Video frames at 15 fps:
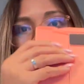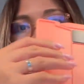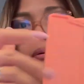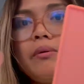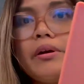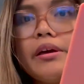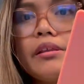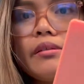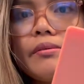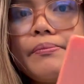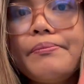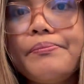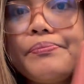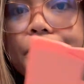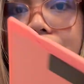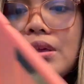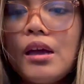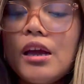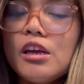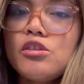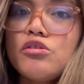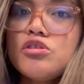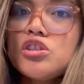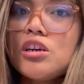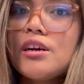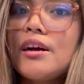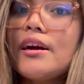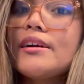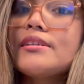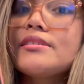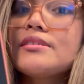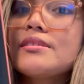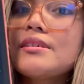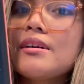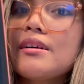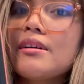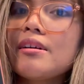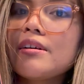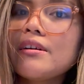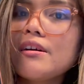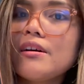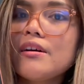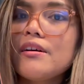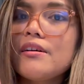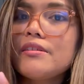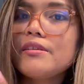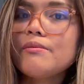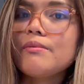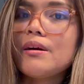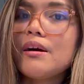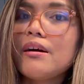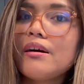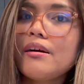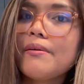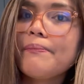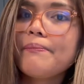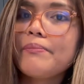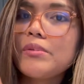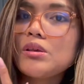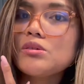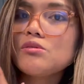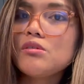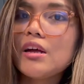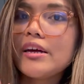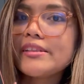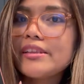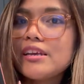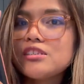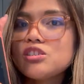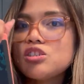wait. Ito siya, guys. Diba? Sulatan